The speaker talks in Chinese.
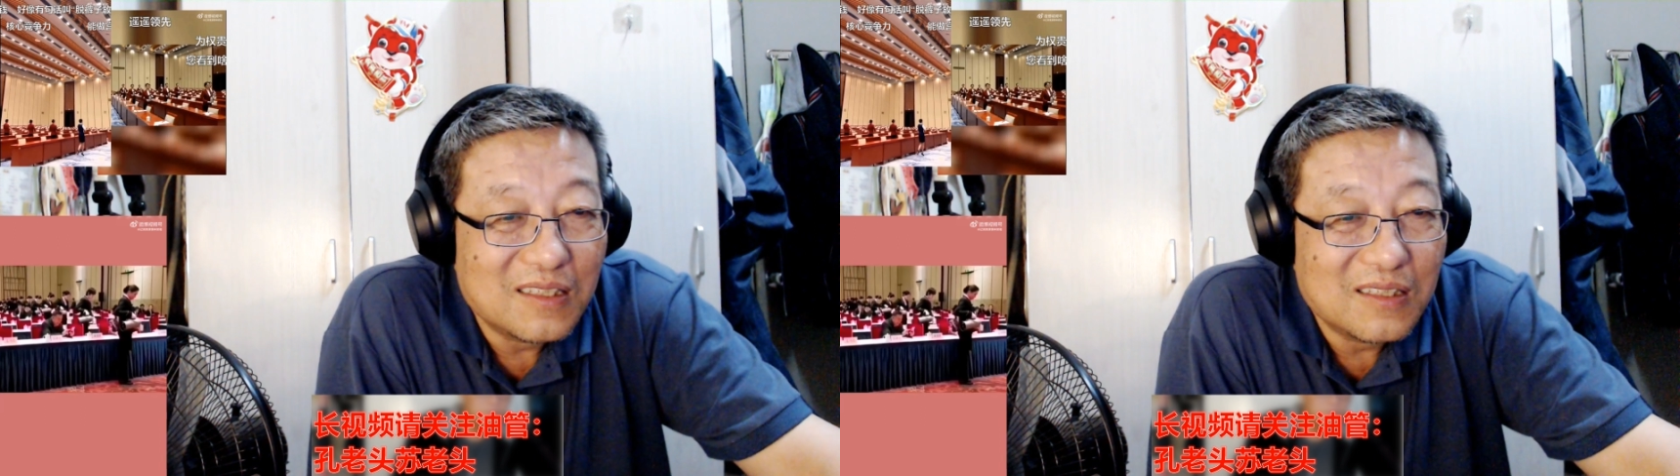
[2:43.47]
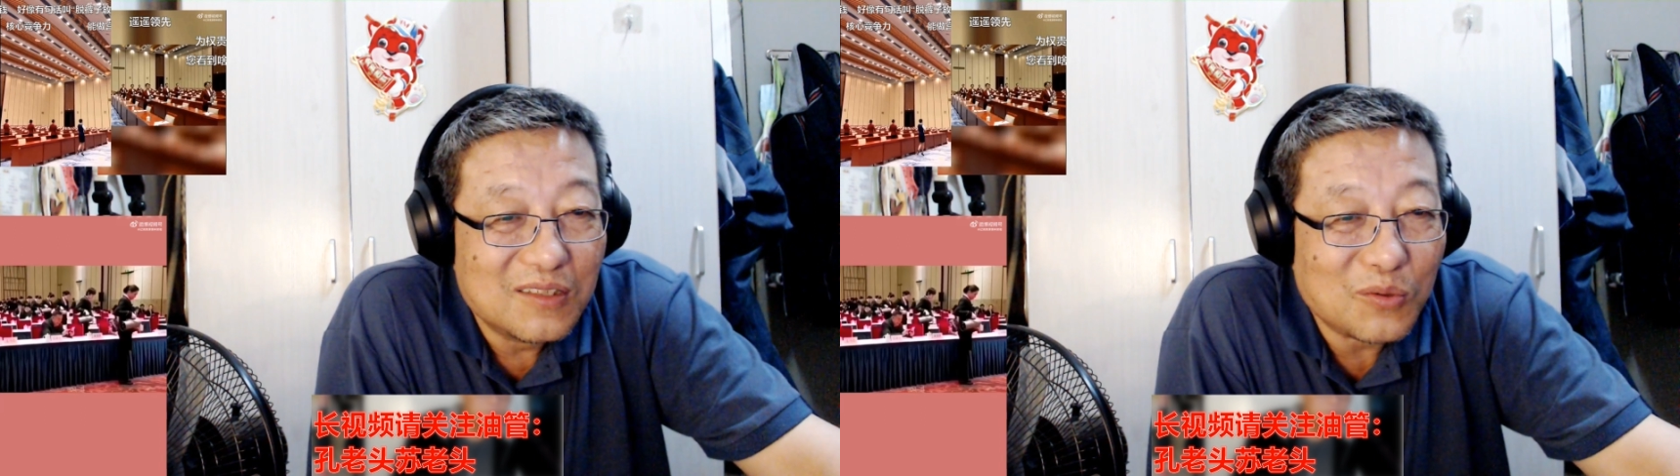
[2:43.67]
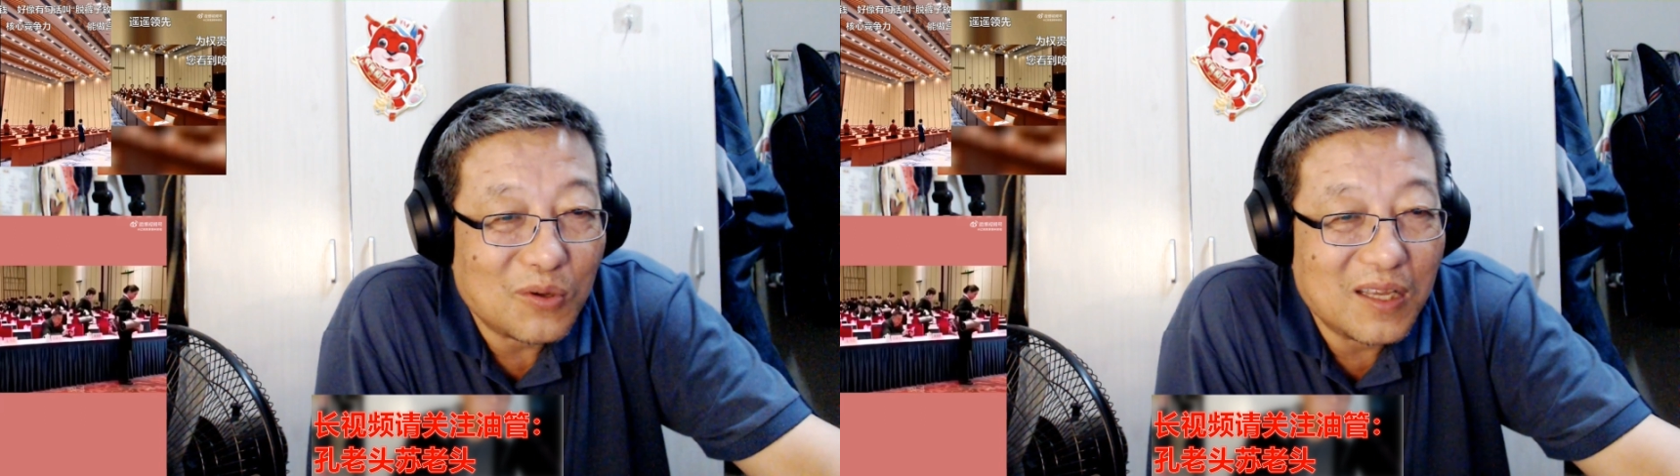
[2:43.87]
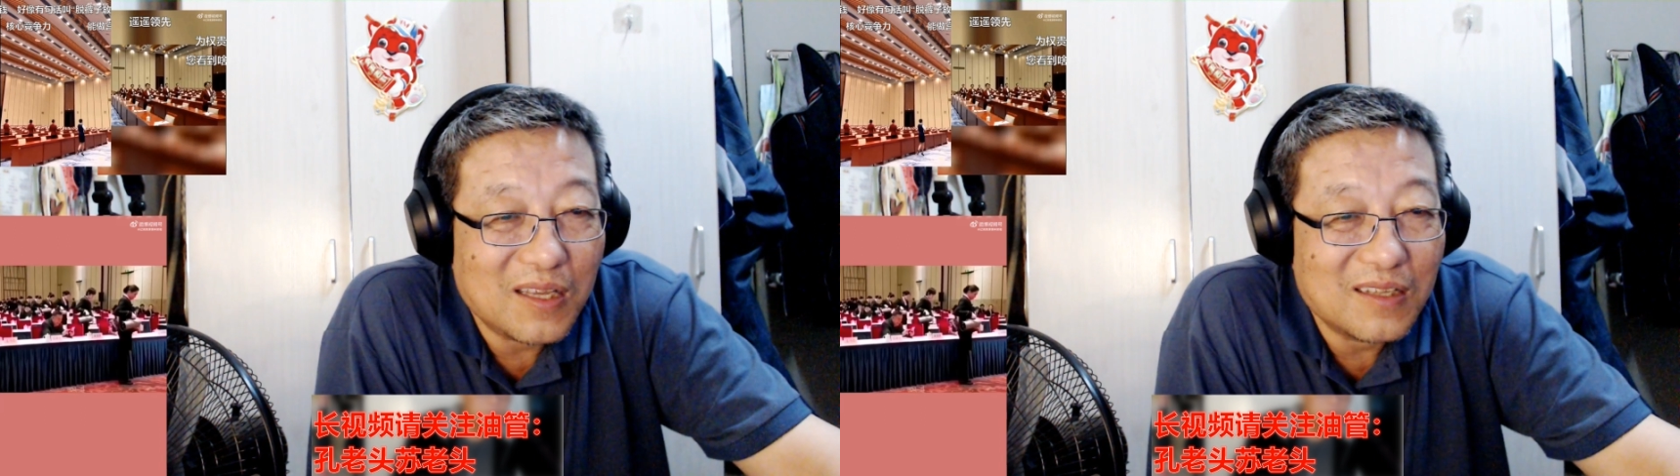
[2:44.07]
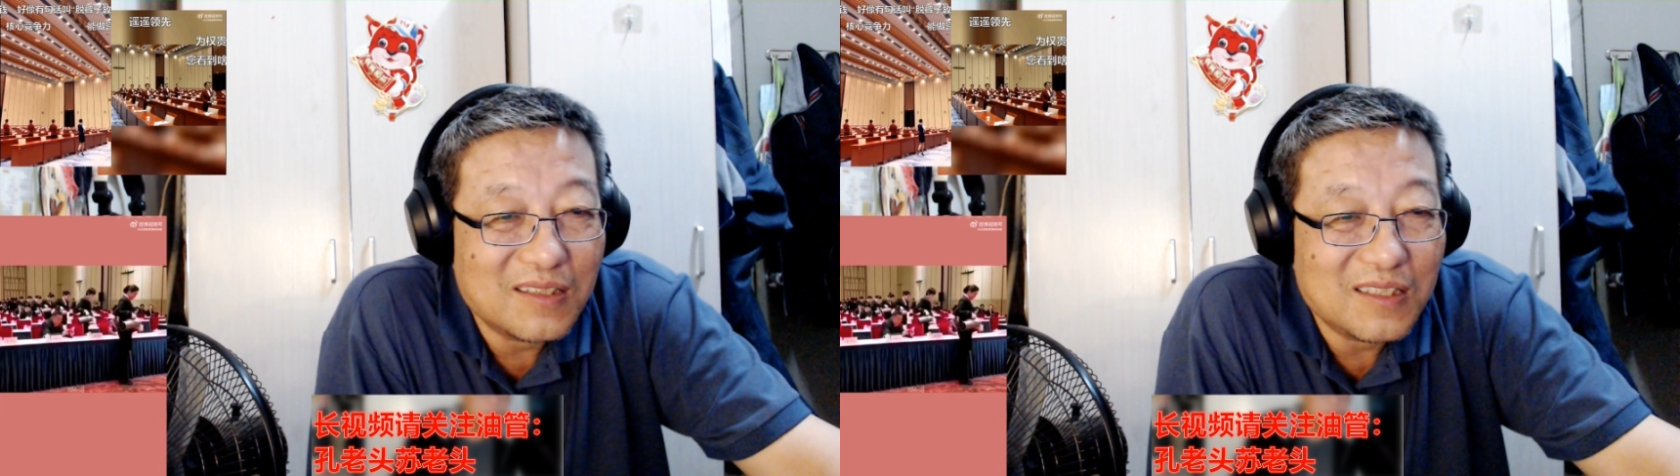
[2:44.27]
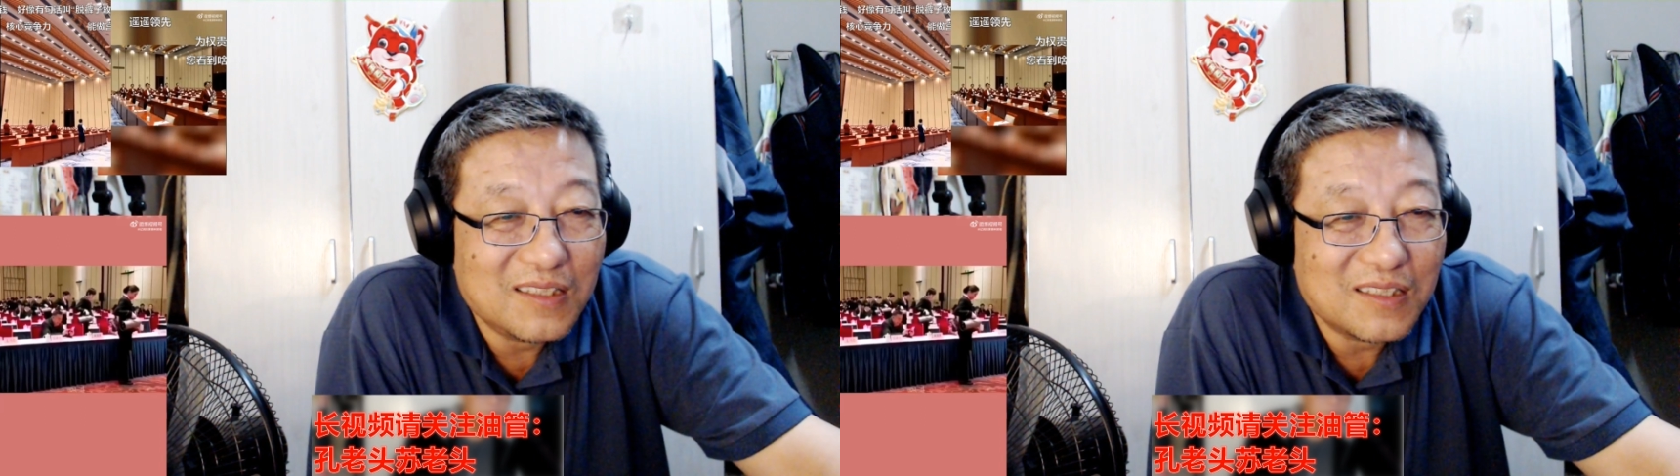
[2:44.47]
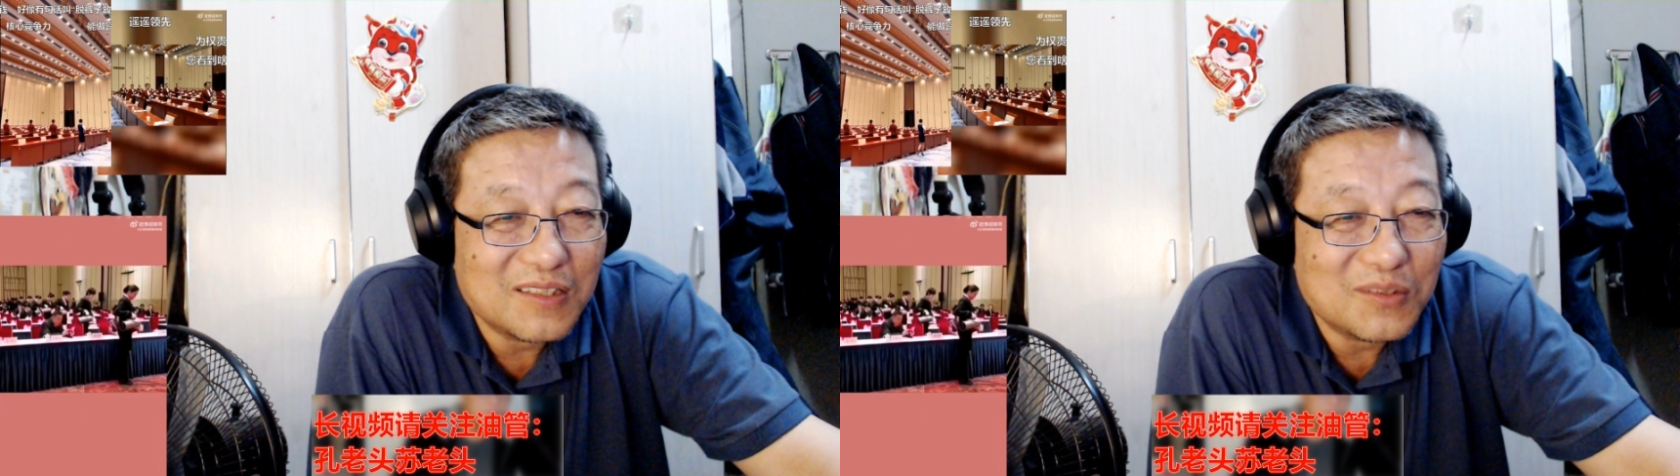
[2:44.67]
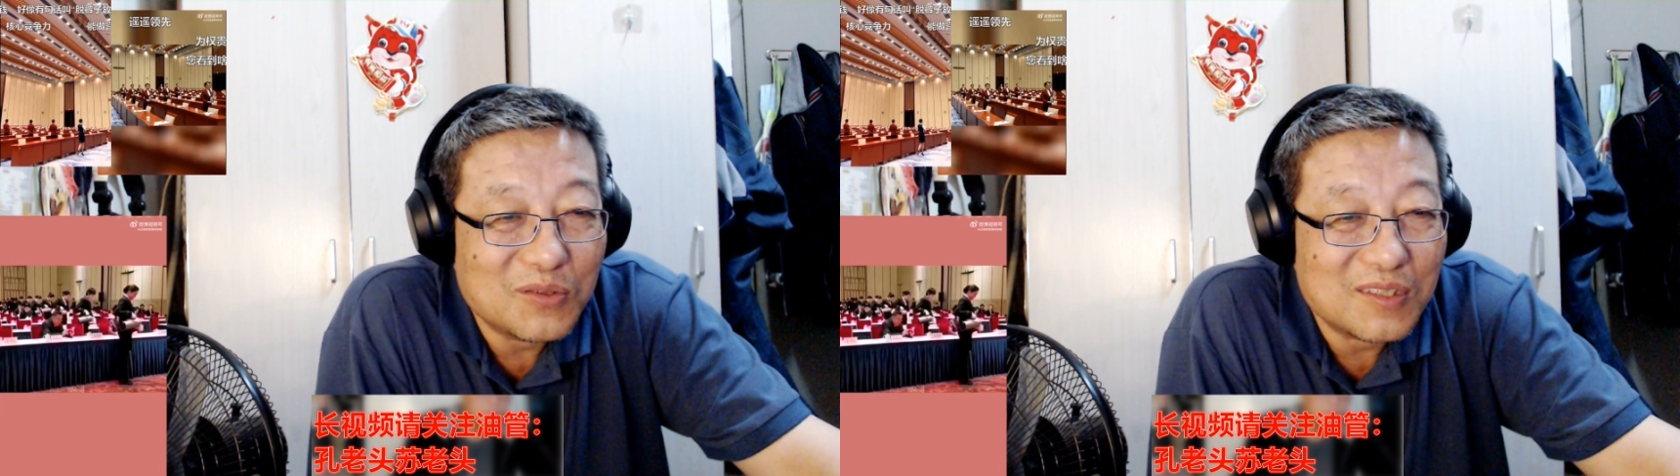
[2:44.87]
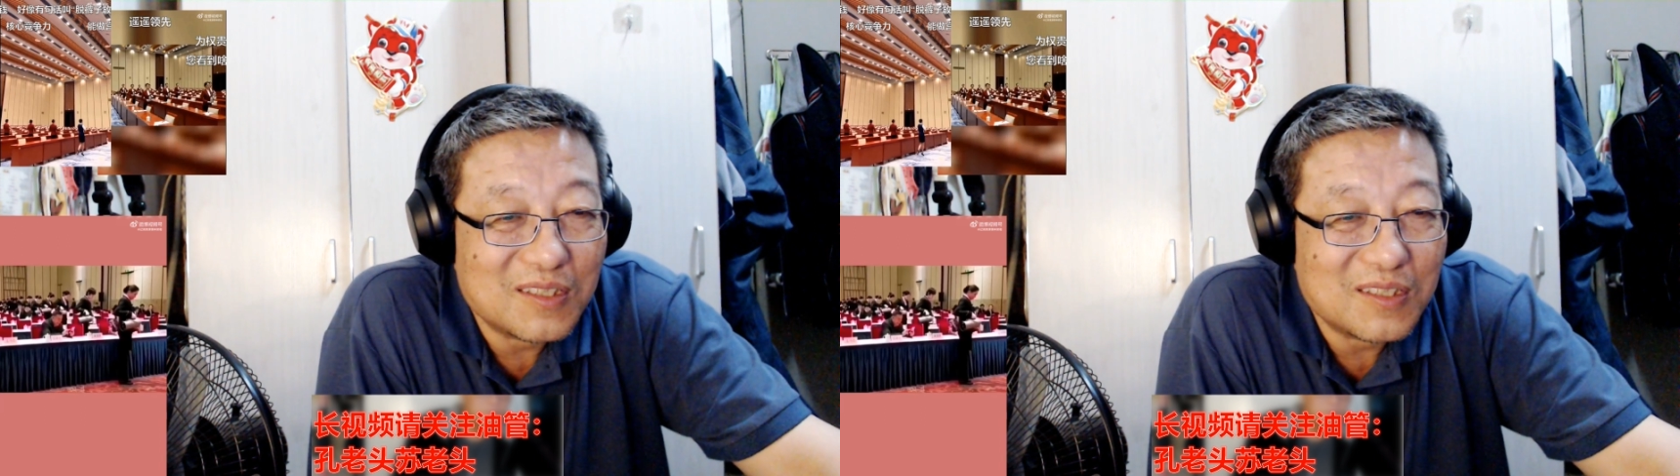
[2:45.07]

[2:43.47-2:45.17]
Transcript: 欢迎进行曲